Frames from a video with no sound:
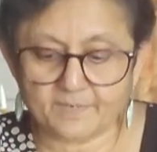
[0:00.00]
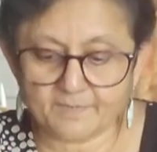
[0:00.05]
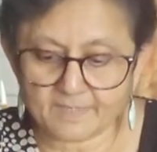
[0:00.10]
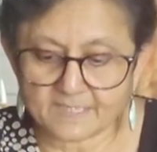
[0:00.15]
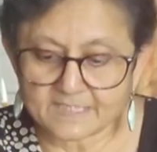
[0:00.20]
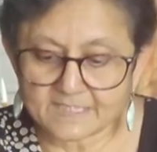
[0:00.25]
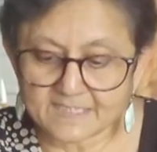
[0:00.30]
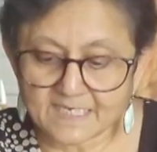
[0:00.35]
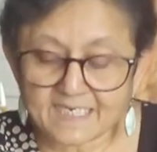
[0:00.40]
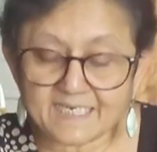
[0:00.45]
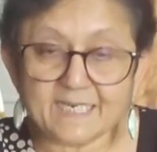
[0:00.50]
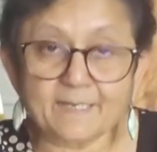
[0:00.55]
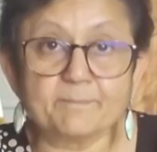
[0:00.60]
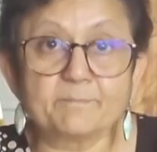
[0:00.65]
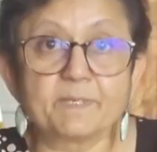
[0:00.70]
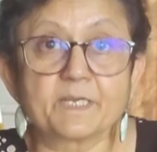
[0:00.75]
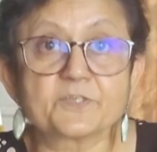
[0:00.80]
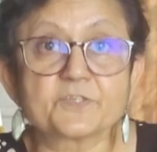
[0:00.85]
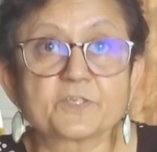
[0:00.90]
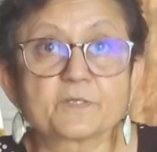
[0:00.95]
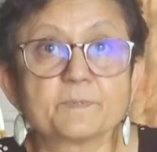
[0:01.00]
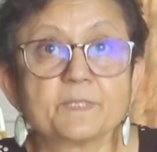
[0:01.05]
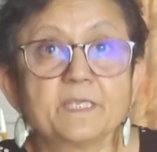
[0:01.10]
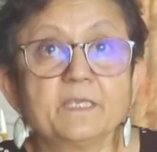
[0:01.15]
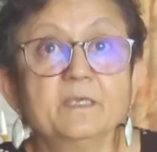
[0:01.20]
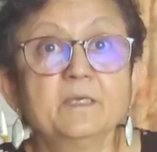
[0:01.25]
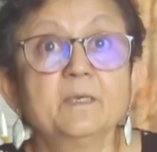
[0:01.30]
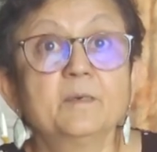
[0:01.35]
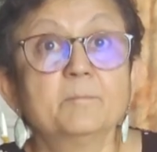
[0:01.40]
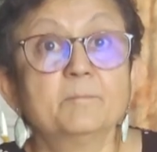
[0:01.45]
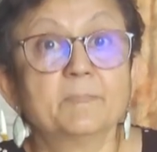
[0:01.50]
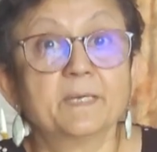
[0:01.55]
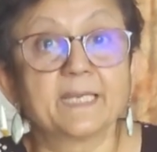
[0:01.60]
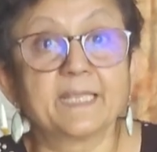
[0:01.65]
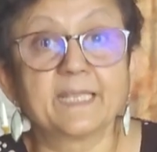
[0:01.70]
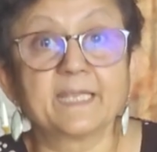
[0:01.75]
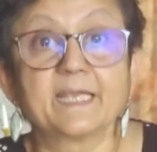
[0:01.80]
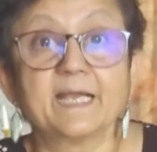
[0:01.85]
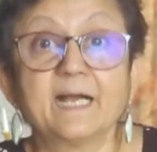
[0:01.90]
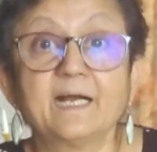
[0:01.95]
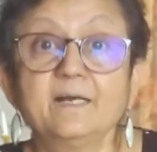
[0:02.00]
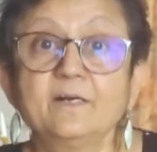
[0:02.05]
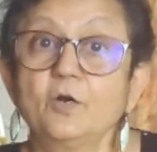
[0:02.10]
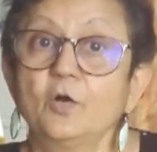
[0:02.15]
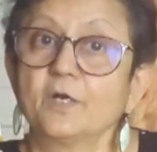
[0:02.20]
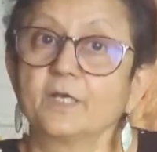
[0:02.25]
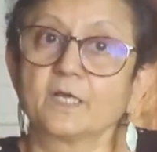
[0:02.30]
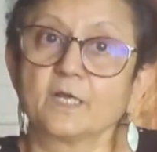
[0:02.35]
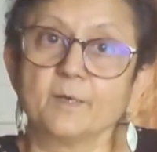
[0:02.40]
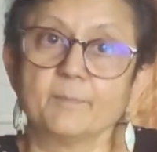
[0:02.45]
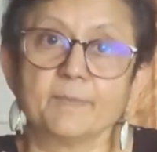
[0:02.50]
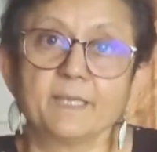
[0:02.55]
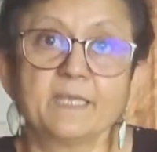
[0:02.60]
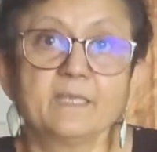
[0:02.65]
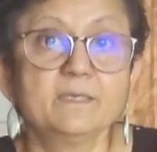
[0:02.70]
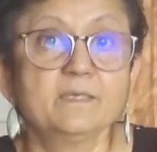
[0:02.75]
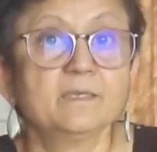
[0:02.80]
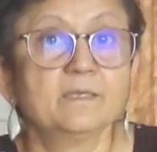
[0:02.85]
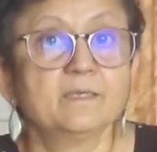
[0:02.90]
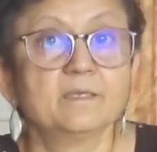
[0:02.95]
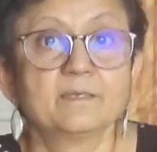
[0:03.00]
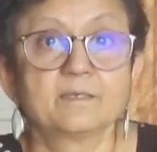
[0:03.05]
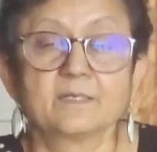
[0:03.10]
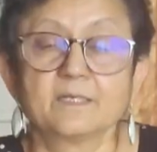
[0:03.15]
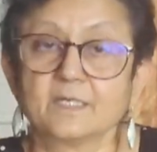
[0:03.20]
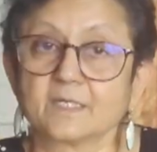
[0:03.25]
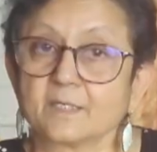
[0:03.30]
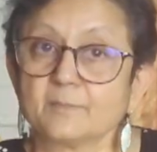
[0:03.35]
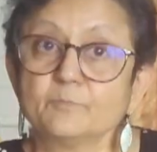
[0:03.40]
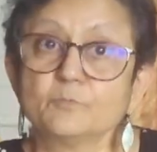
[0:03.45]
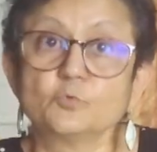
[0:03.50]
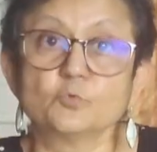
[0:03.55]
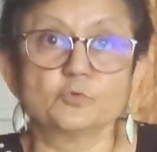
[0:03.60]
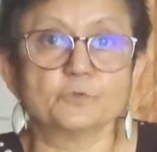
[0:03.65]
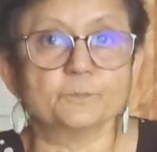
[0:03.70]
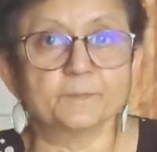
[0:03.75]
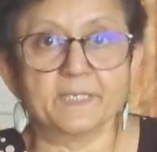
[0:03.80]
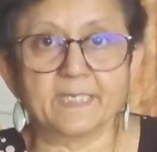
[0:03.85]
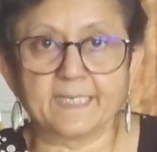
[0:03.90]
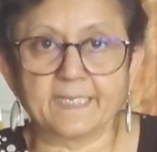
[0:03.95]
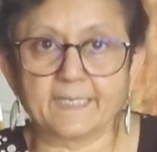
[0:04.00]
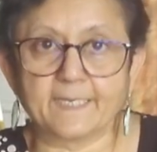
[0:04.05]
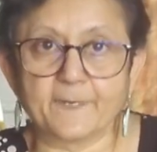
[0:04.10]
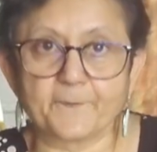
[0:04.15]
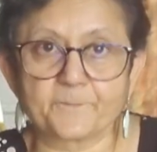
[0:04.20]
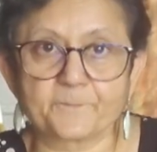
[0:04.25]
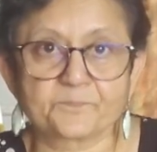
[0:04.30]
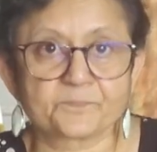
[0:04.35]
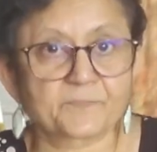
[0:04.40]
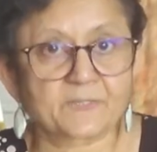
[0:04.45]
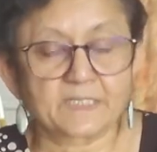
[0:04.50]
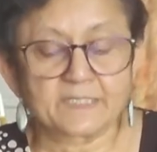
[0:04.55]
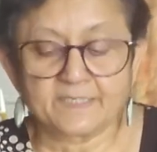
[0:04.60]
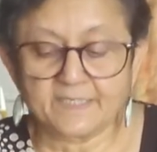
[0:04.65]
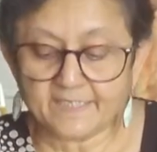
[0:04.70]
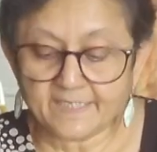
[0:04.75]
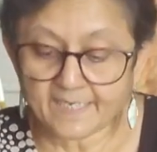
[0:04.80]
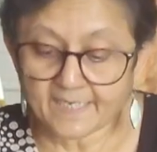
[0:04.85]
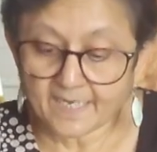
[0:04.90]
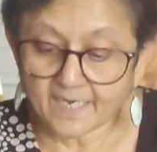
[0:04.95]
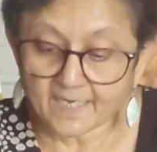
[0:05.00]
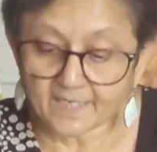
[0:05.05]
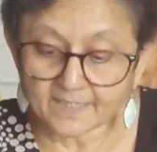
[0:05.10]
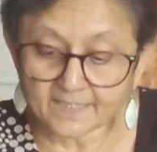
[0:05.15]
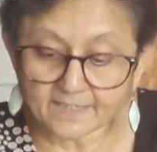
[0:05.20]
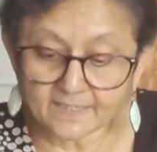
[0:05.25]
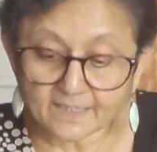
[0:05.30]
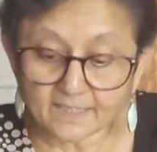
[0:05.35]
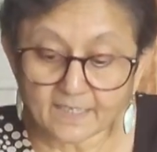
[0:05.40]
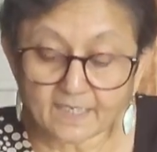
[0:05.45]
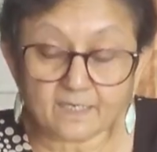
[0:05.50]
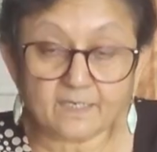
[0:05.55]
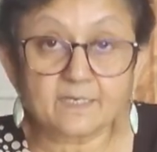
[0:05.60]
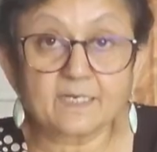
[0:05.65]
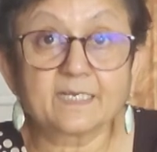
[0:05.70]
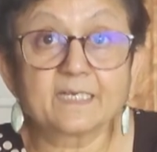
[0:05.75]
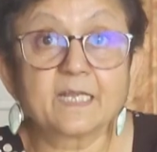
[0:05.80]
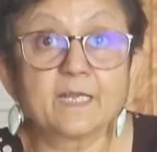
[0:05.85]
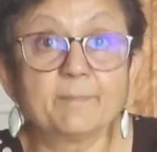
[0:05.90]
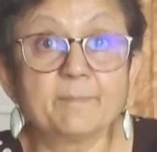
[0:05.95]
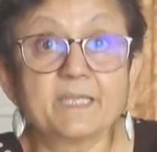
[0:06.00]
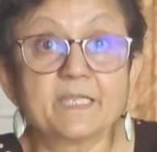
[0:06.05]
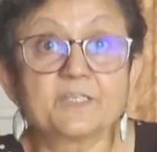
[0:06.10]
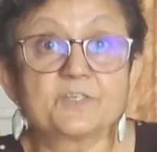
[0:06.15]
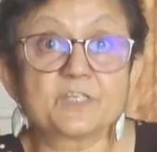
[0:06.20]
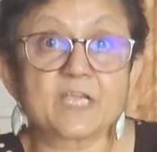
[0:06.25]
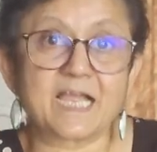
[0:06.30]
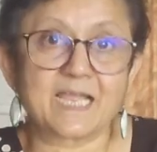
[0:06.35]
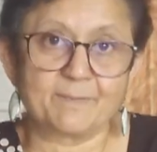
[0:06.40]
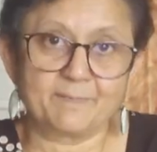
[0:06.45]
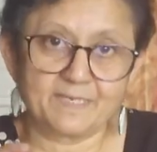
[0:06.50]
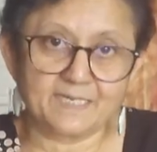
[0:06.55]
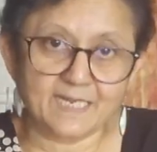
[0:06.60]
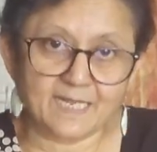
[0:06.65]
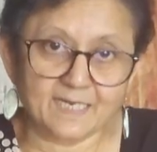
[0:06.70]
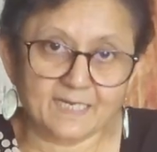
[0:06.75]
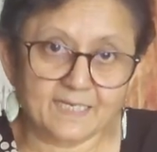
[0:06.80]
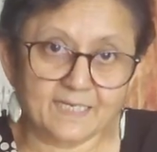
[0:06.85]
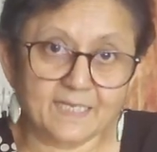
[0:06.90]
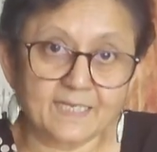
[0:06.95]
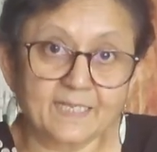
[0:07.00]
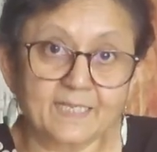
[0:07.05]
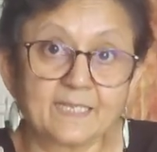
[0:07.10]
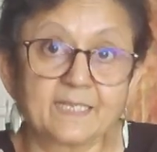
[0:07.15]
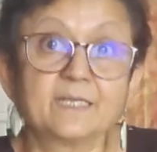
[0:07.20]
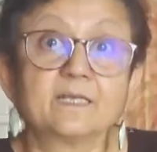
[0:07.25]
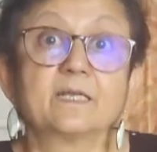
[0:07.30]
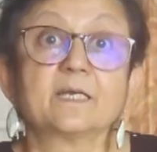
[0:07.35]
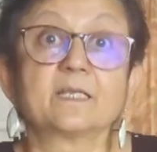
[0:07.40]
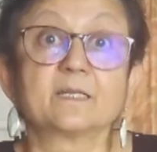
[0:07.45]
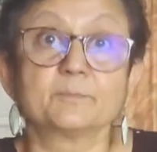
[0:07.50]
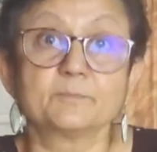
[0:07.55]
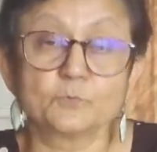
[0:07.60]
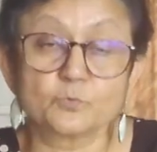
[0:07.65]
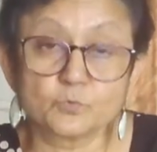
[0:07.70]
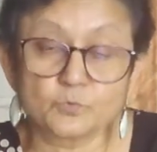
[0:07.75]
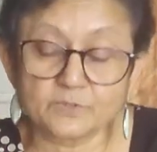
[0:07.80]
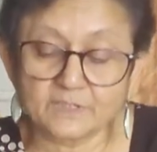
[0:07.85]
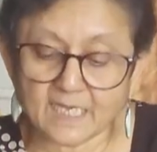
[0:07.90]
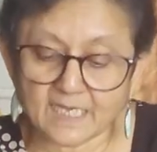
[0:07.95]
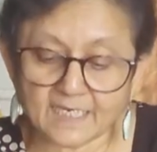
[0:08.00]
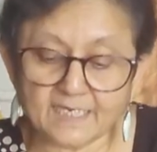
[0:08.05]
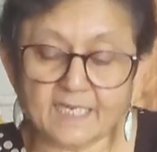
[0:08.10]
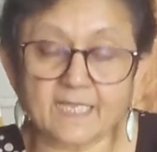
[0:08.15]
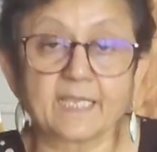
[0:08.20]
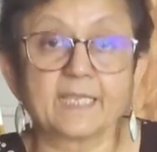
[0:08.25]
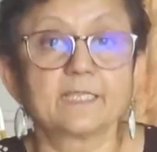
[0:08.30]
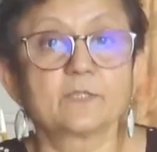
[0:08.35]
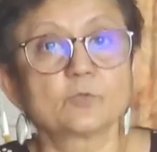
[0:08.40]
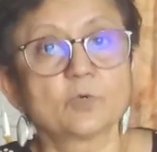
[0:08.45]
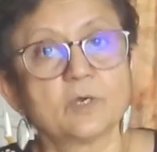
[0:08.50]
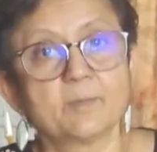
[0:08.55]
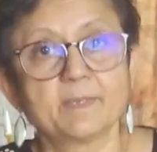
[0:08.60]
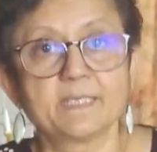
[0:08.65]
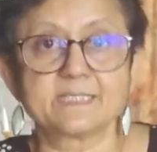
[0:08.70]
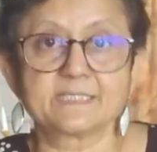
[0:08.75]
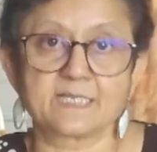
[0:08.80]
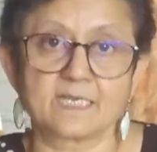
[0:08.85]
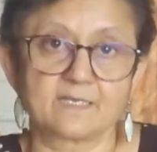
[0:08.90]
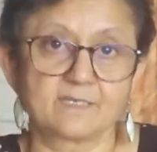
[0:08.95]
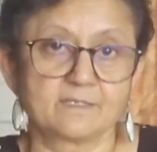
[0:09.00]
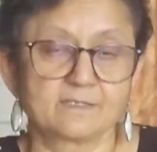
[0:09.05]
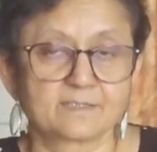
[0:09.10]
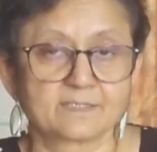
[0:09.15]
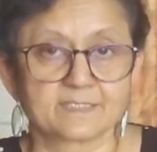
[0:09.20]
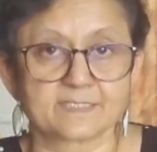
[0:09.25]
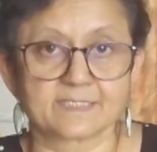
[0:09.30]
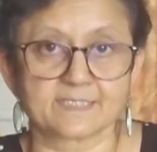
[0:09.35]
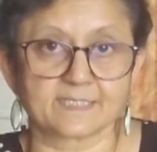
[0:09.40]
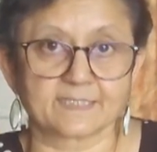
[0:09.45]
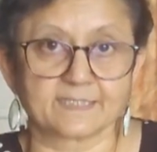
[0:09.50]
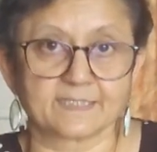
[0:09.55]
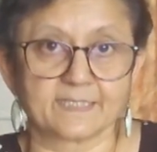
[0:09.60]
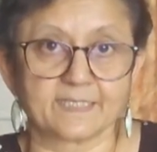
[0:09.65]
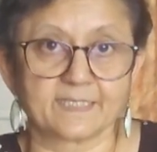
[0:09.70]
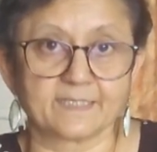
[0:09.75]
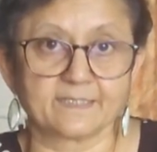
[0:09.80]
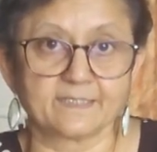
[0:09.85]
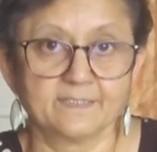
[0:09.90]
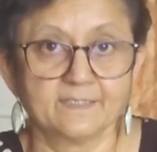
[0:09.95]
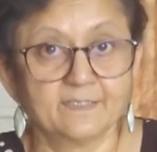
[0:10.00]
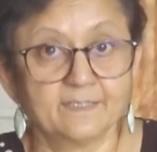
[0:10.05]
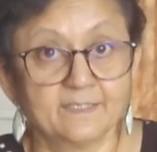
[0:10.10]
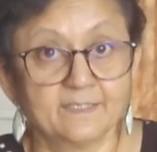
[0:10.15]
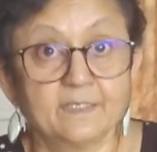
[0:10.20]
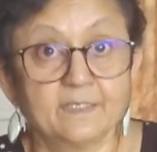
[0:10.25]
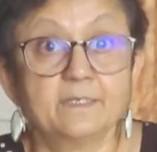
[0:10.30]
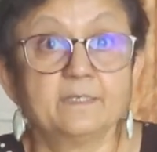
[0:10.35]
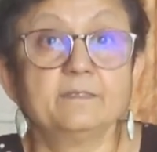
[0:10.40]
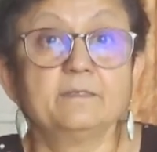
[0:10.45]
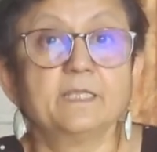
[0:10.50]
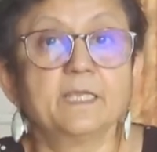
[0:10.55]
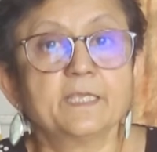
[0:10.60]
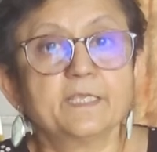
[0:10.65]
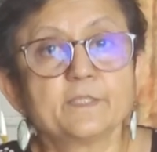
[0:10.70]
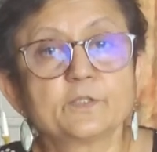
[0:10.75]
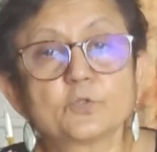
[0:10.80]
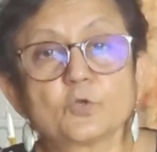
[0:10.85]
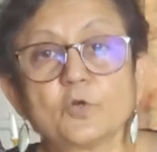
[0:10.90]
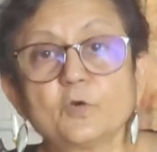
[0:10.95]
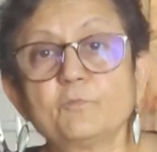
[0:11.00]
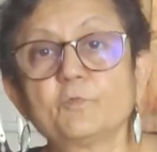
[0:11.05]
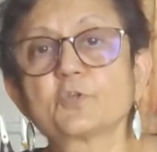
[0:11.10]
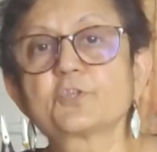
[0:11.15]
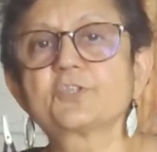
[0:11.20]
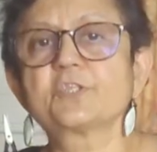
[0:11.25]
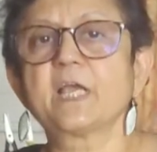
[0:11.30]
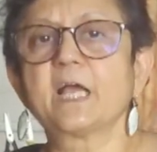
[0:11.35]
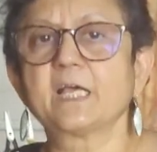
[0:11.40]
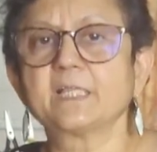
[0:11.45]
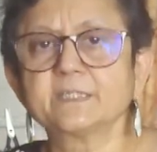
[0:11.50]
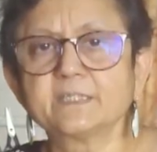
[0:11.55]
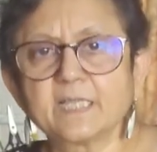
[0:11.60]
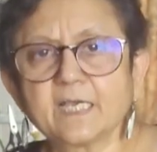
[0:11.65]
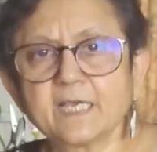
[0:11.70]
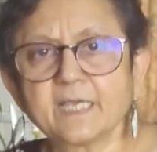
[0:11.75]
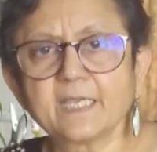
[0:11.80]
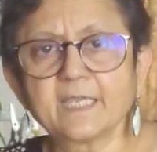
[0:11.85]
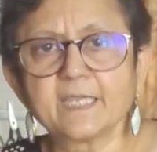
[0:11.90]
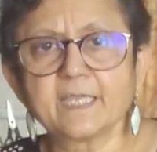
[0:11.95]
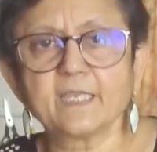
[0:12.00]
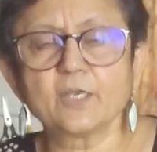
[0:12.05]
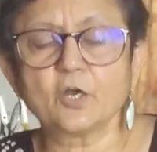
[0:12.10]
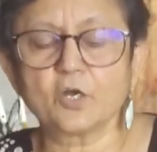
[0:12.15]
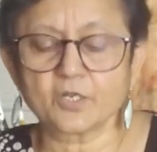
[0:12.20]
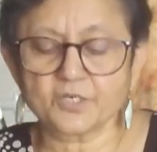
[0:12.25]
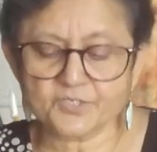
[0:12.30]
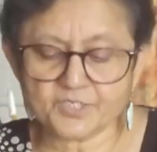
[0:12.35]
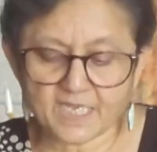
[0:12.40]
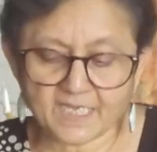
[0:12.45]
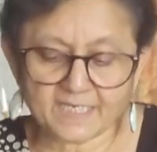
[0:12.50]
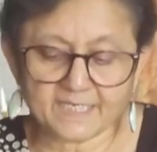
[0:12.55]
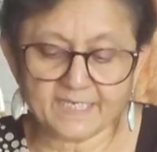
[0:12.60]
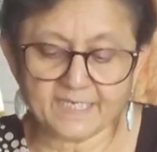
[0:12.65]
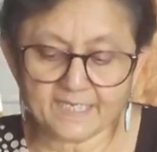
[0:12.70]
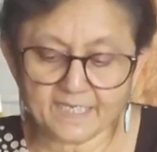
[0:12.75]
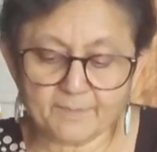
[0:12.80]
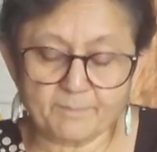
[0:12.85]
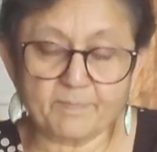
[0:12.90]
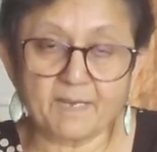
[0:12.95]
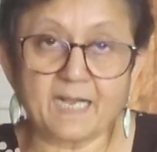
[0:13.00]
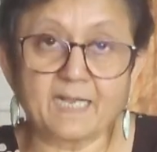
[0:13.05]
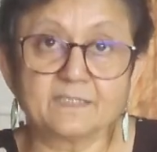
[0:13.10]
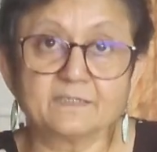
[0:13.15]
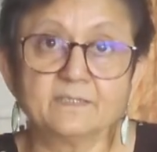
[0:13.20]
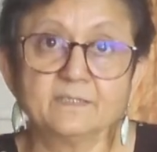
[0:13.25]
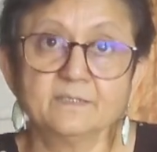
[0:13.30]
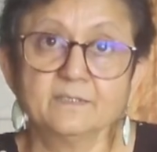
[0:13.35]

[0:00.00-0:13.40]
इसका टेम्परेचर भी बढ़ेगा और हमें गर्म दूध मिलेगा ठीक है अगर अगर हमें चाय में डालना है गर्म दूध डालना है तो हम ऐसा कर सकते हैं नहीं तो वो छानना है और छानने के बाद